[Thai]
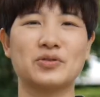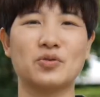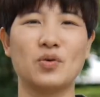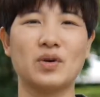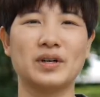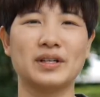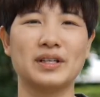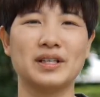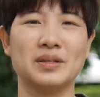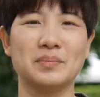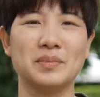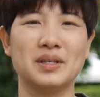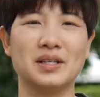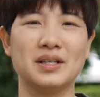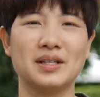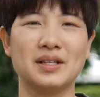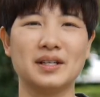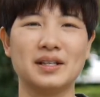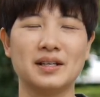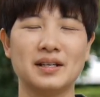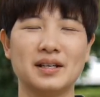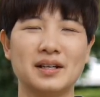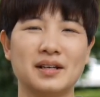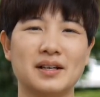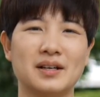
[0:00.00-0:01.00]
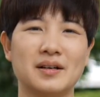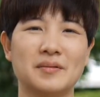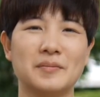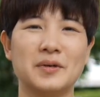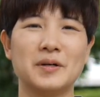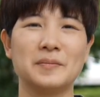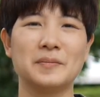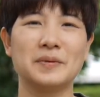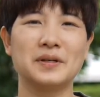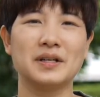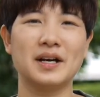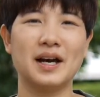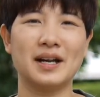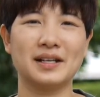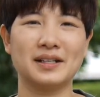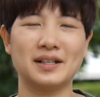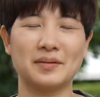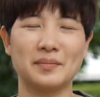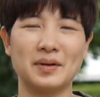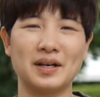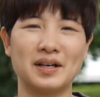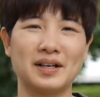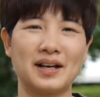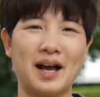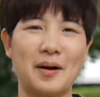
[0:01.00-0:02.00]
ช่วงนี้มีเพื่อนๆ
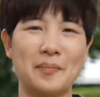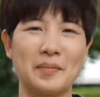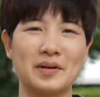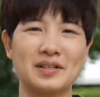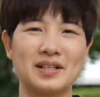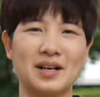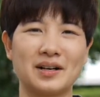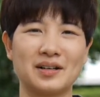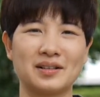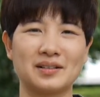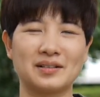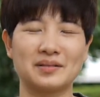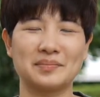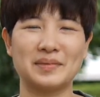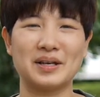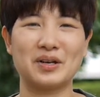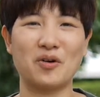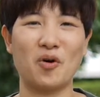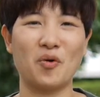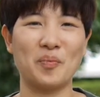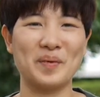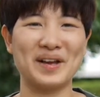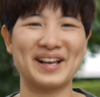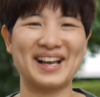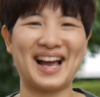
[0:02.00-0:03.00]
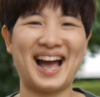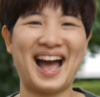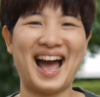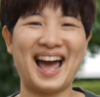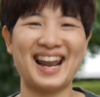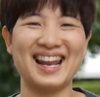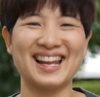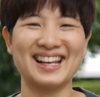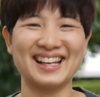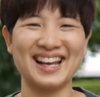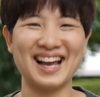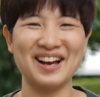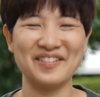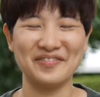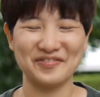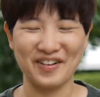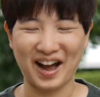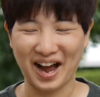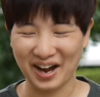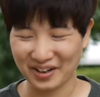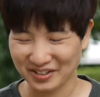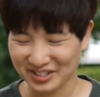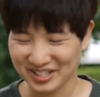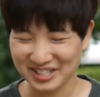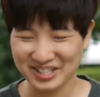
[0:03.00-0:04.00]
กำลังกลับมาจากเมกงเมกาอะไรเงี้ย
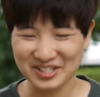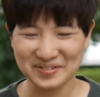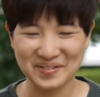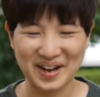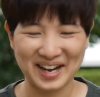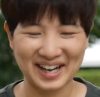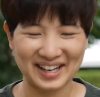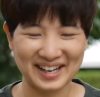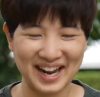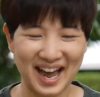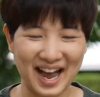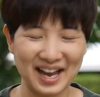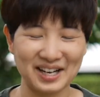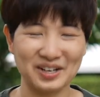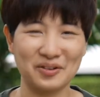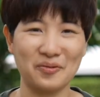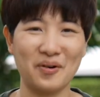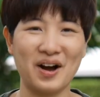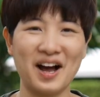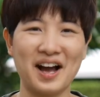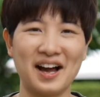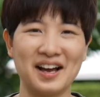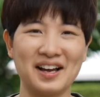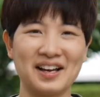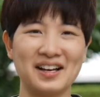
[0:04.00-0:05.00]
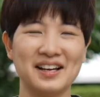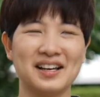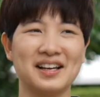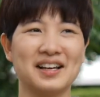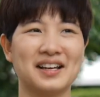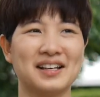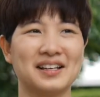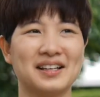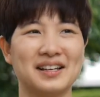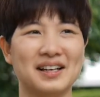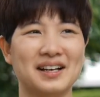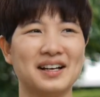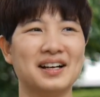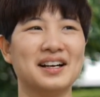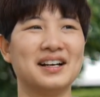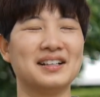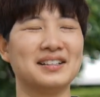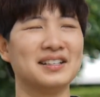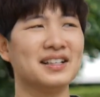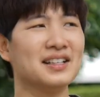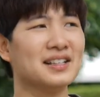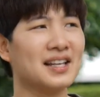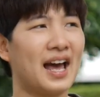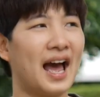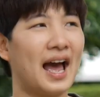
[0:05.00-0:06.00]
ฝากเขาซื้อมาก็ได้หรือว่า
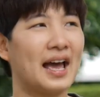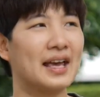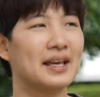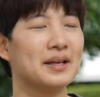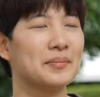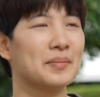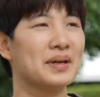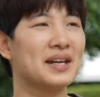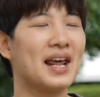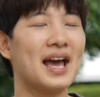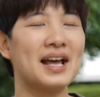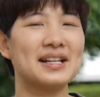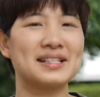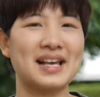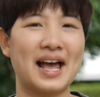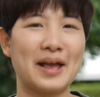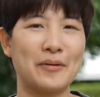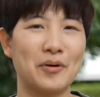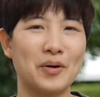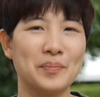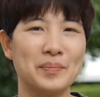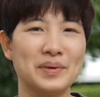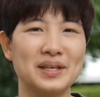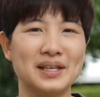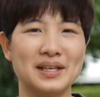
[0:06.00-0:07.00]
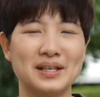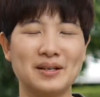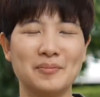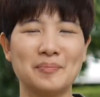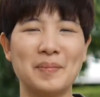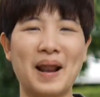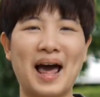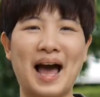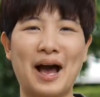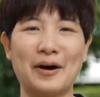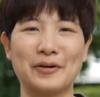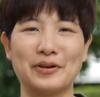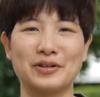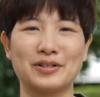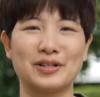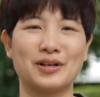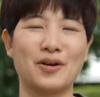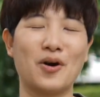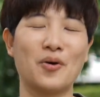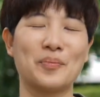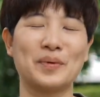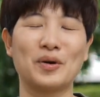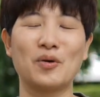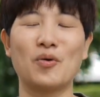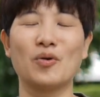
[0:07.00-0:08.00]
ที่ไทยไม่แน่ใจว่ามีหรือเปล่าเดี๋ยว
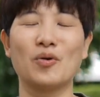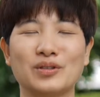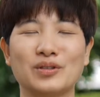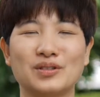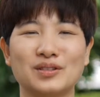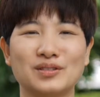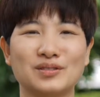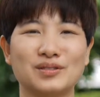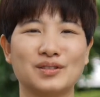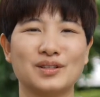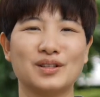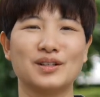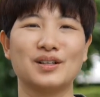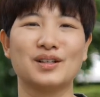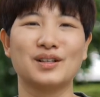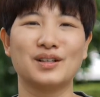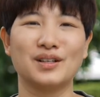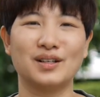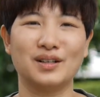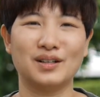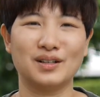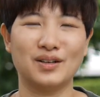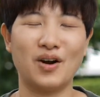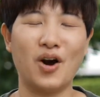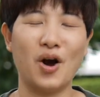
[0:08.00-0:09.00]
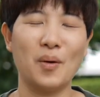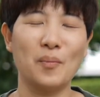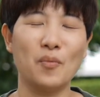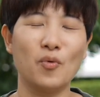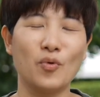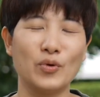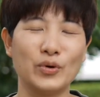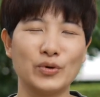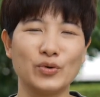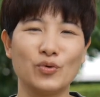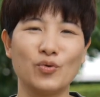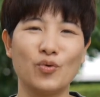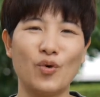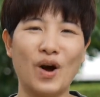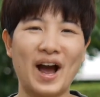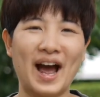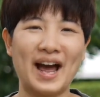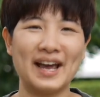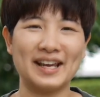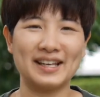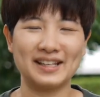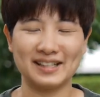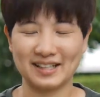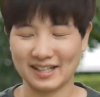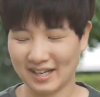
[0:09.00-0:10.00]
ลองไปนข้อมูลดู
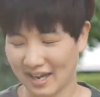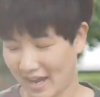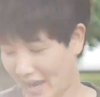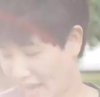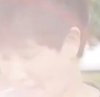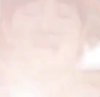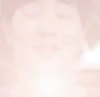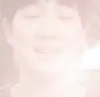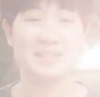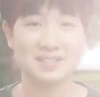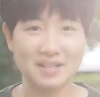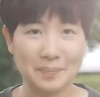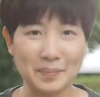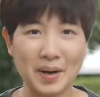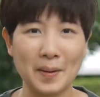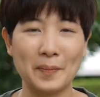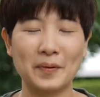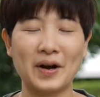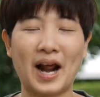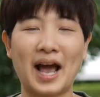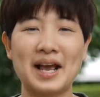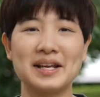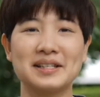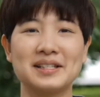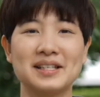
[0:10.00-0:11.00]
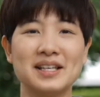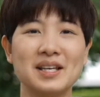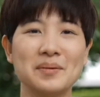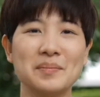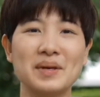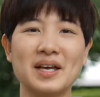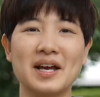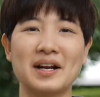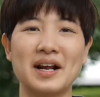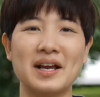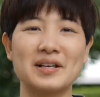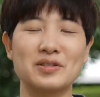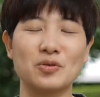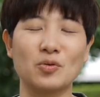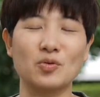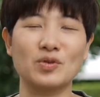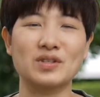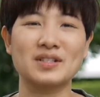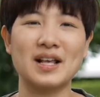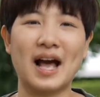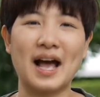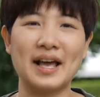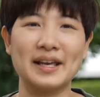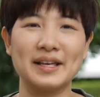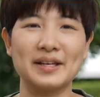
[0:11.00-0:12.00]
ให้นะคะสำหรับใครที่มีอะไรสง
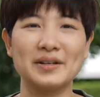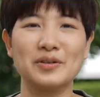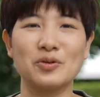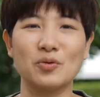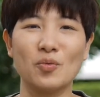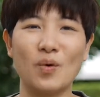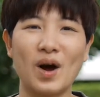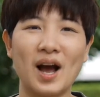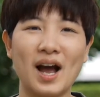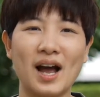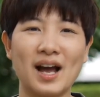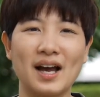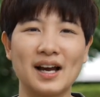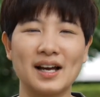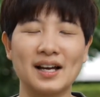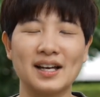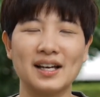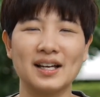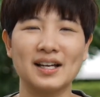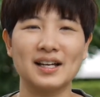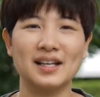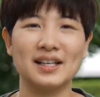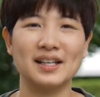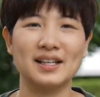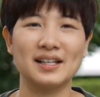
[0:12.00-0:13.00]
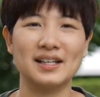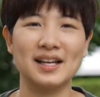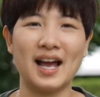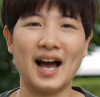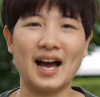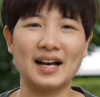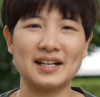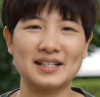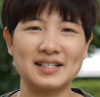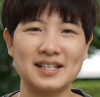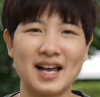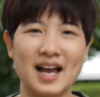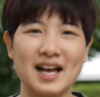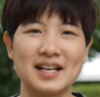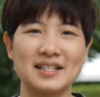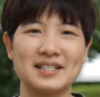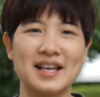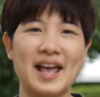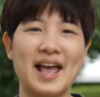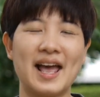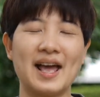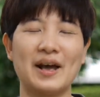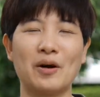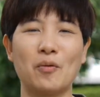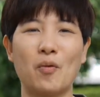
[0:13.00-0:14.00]
สัยหรือว่าอยากจะแช
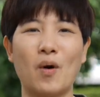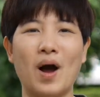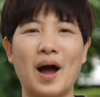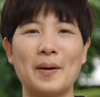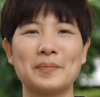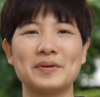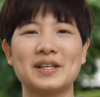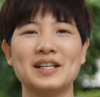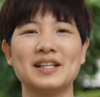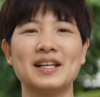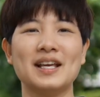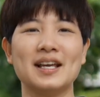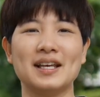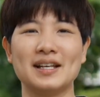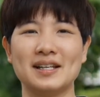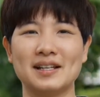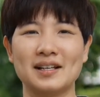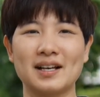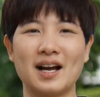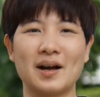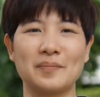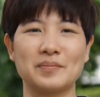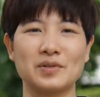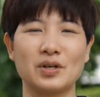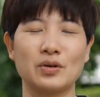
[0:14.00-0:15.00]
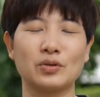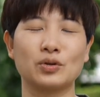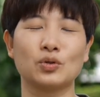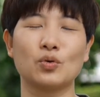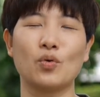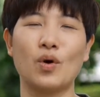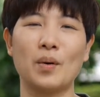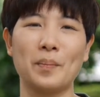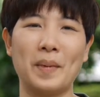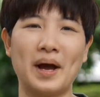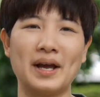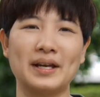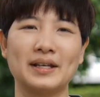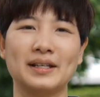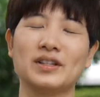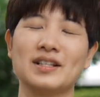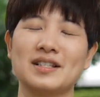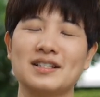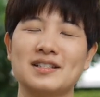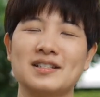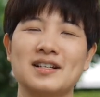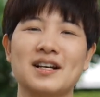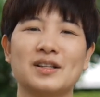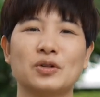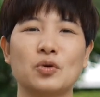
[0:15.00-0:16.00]
ร์ความคิดเห็นกับเจ้าตัวไมค์ติ
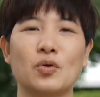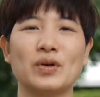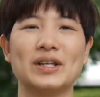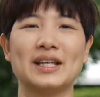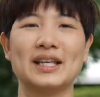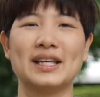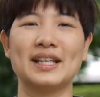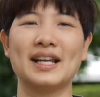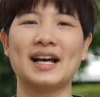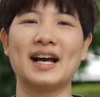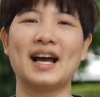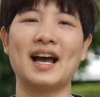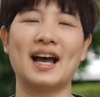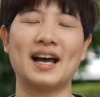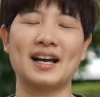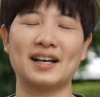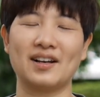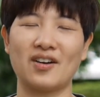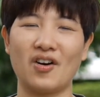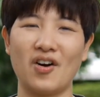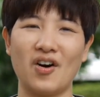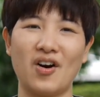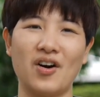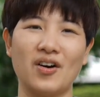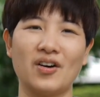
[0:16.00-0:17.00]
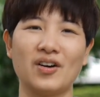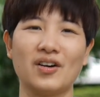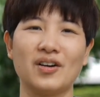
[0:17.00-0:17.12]
ดเสื้อตัวนี้นะคะก็